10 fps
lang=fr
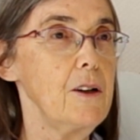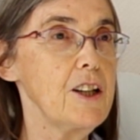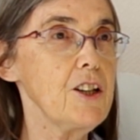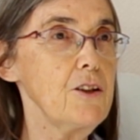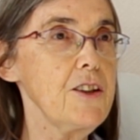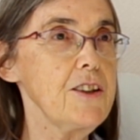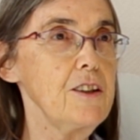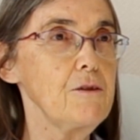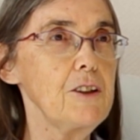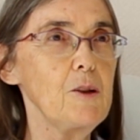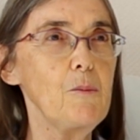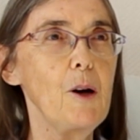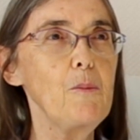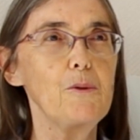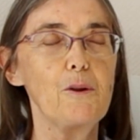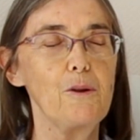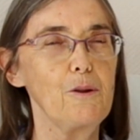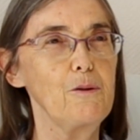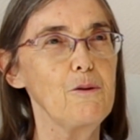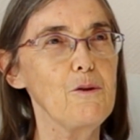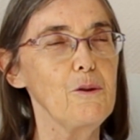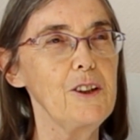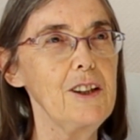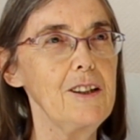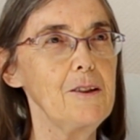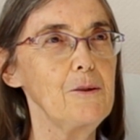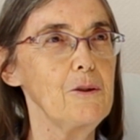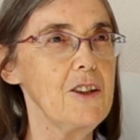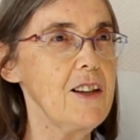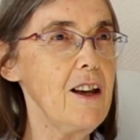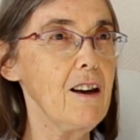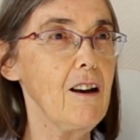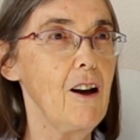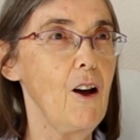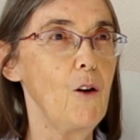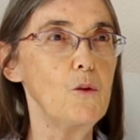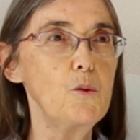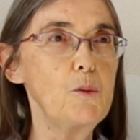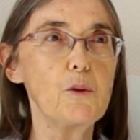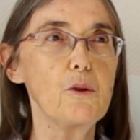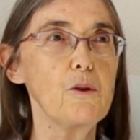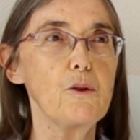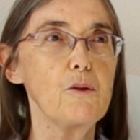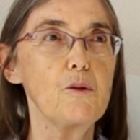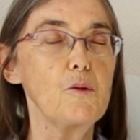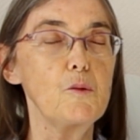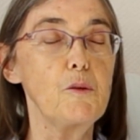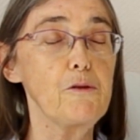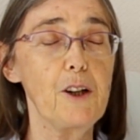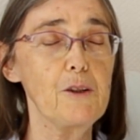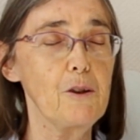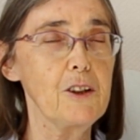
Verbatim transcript: les gens ici ne viennent pas pour une journée de désert ou pour, euh, faire une